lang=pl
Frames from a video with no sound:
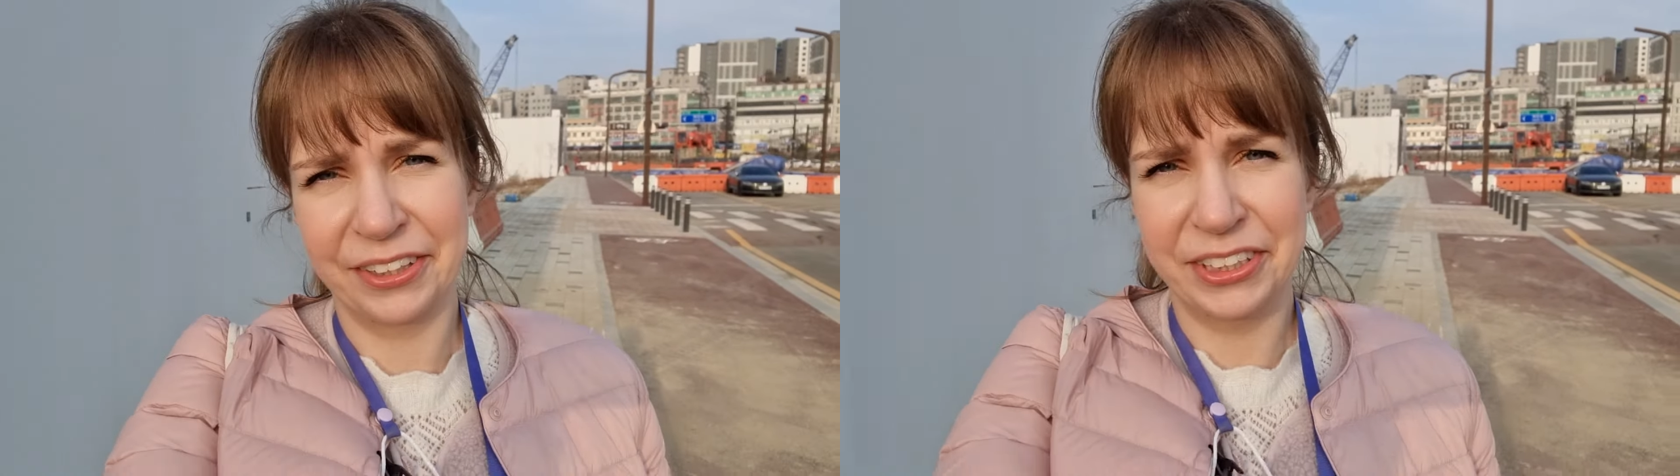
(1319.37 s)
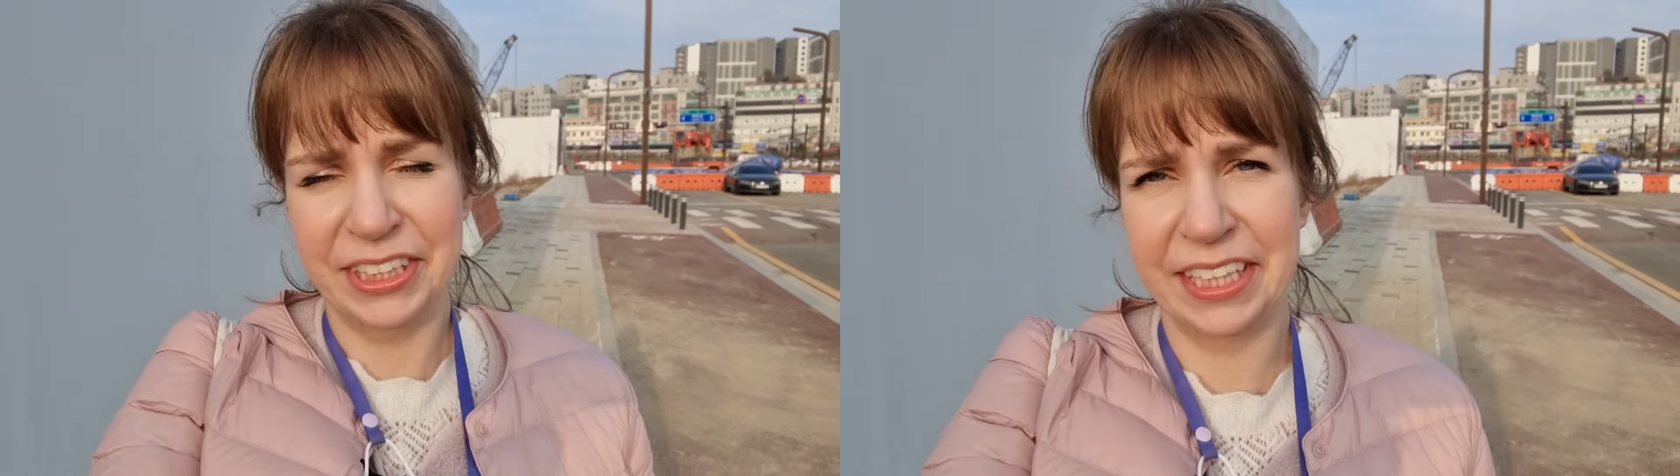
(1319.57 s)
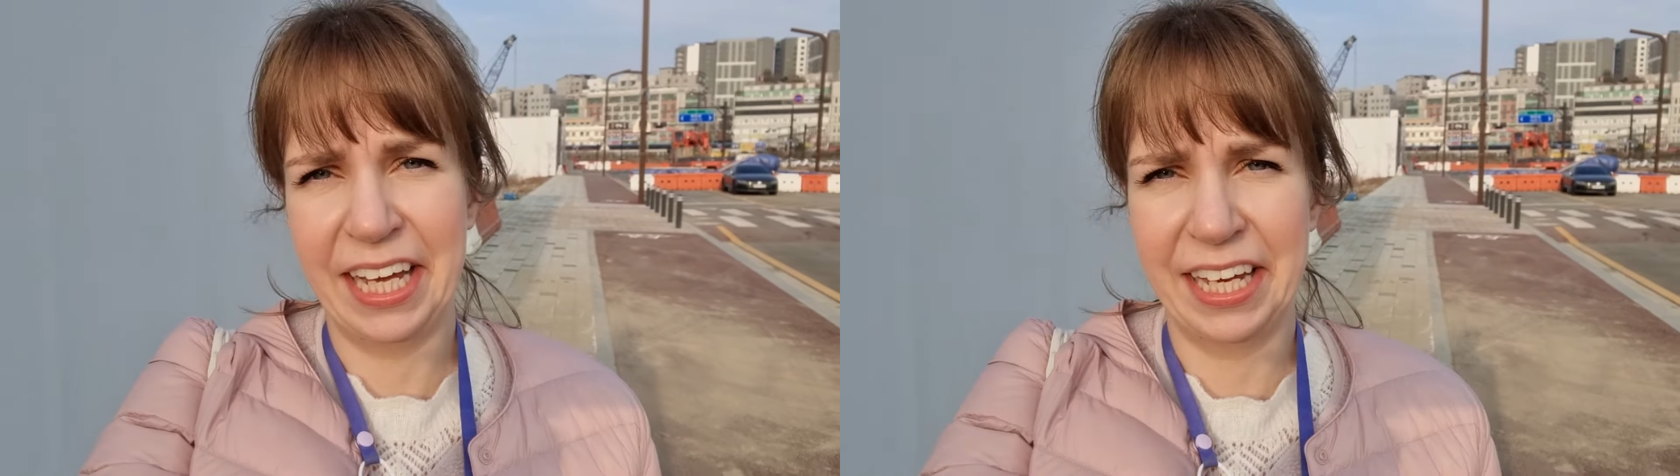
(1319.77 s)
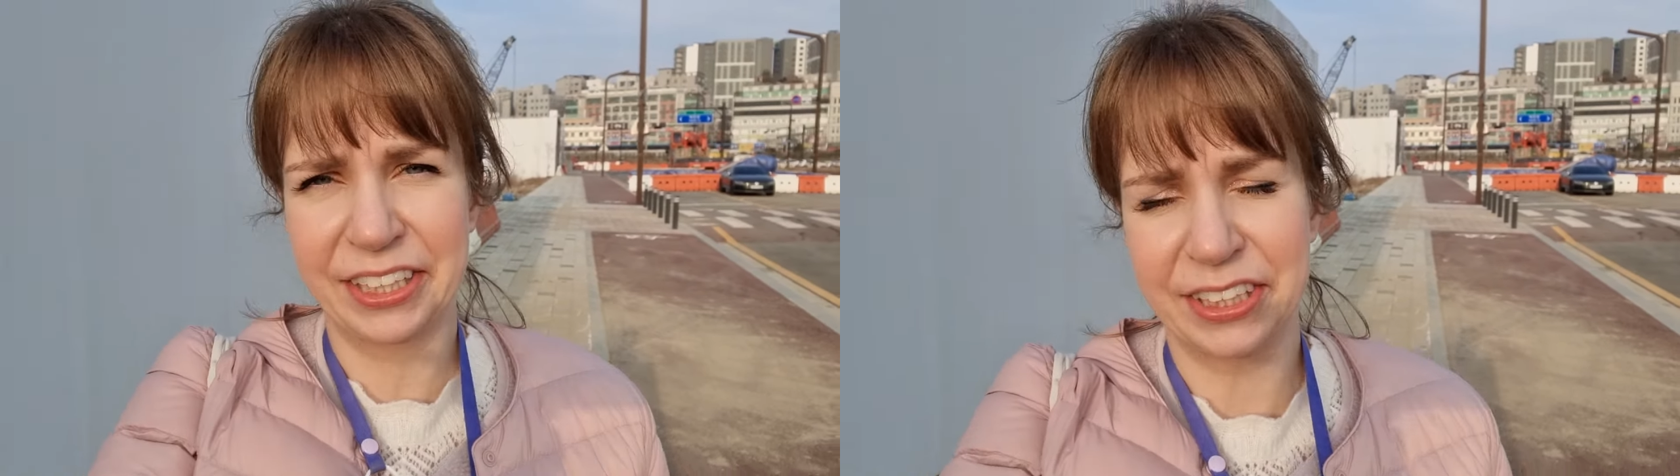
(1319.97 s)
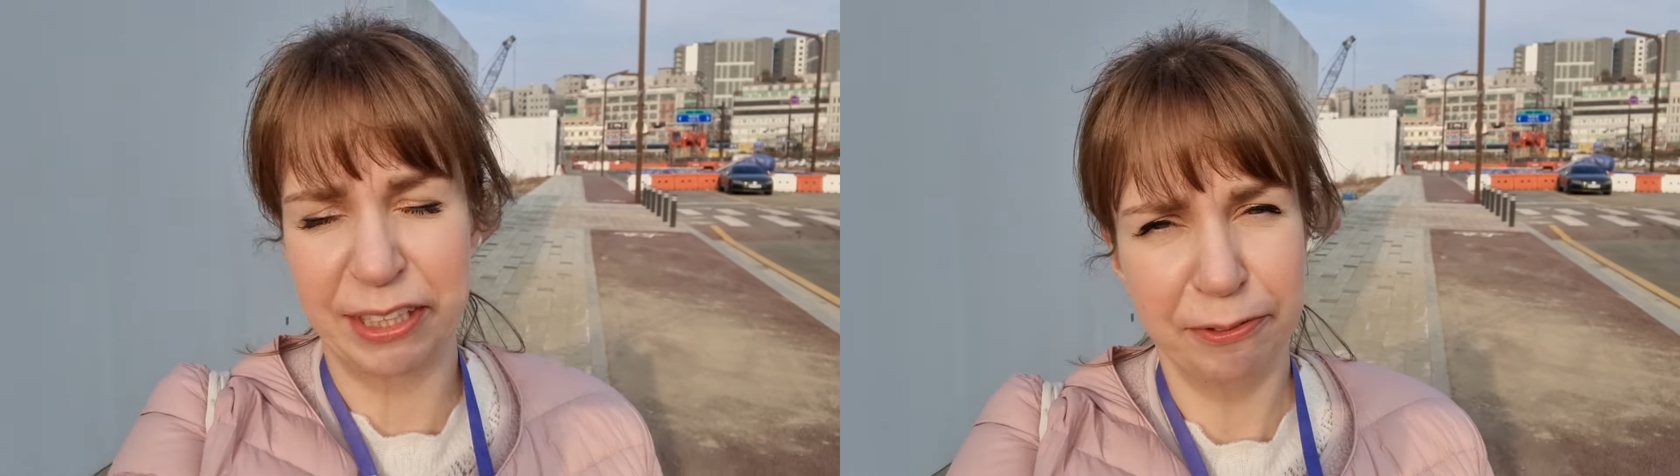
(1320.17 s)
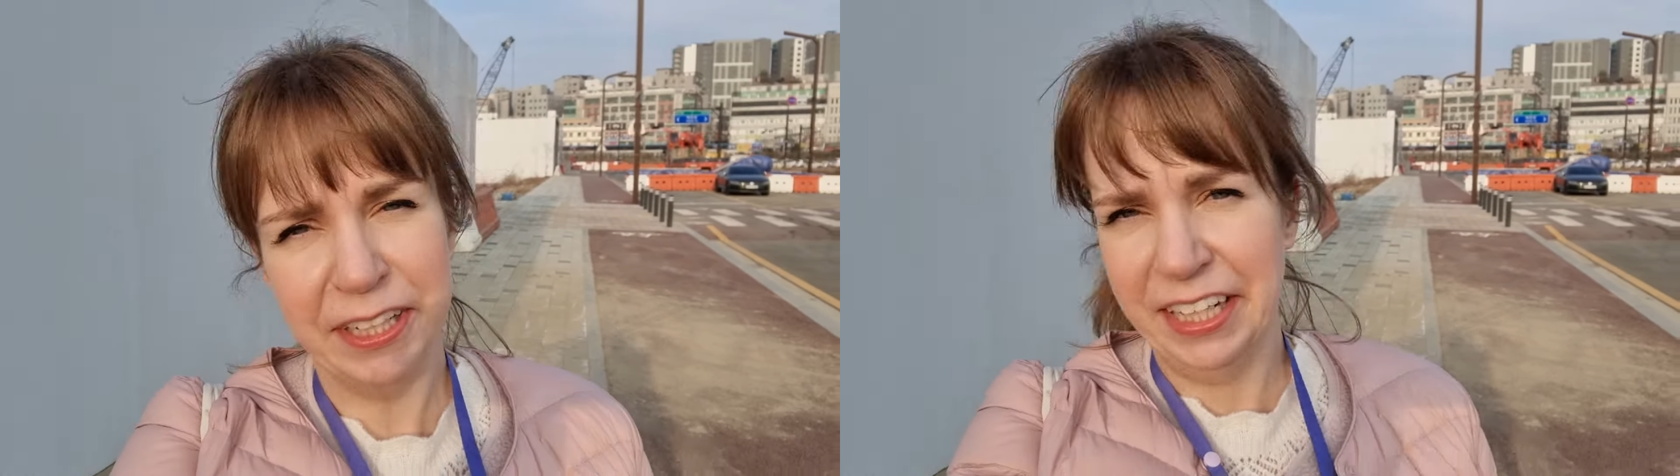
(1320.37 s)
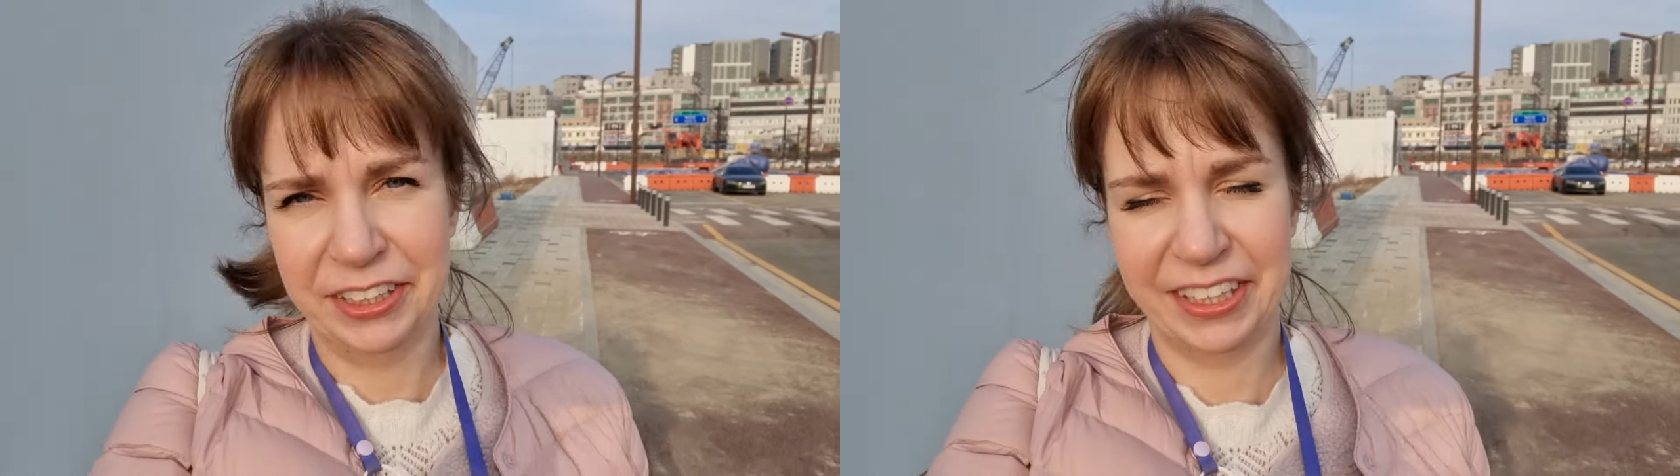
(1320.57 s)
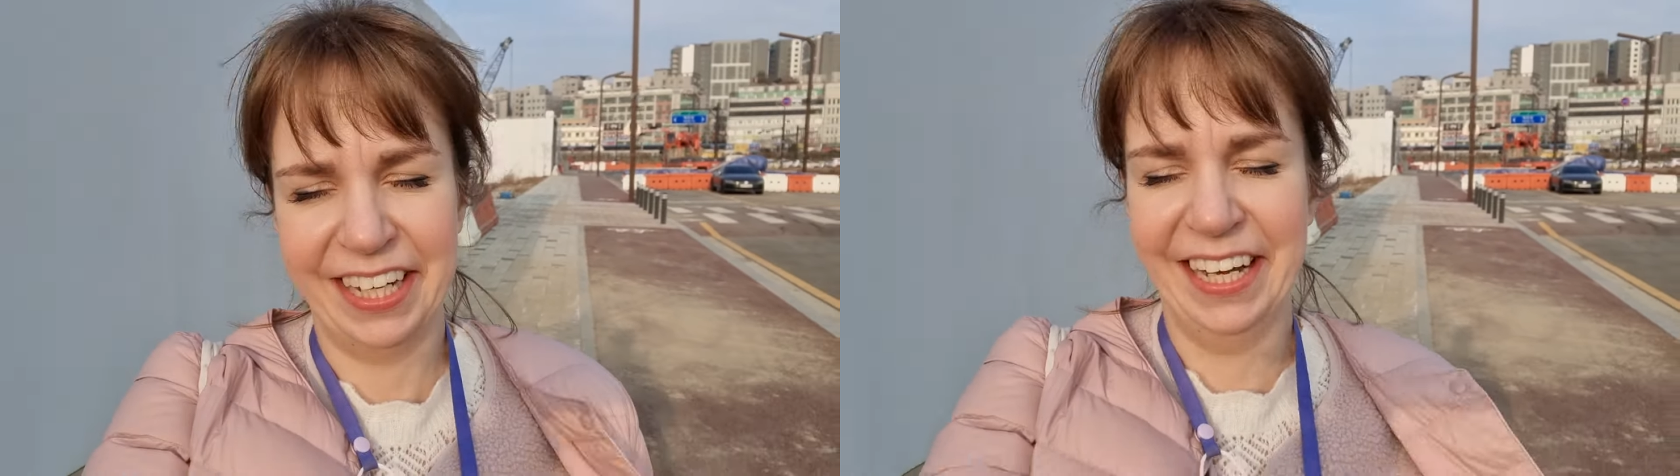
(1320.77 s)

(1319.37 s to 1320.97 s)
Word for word: odcinka, jeszcze chwileczkę.